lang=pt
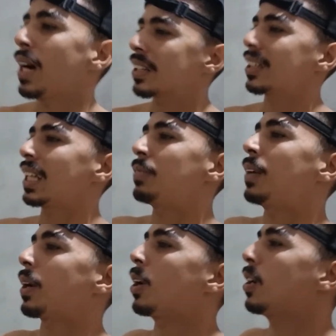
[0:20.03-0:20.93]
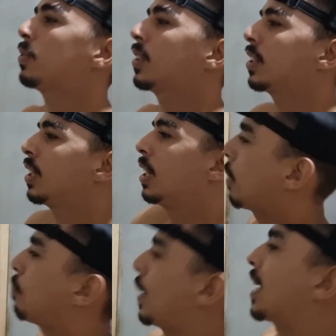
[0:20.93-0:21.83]
passa na farofa,
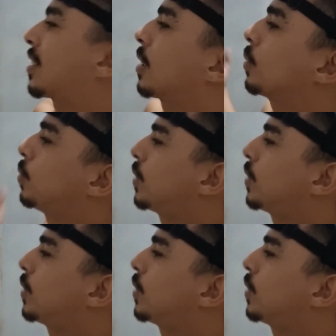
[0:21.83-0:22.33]
uva passa no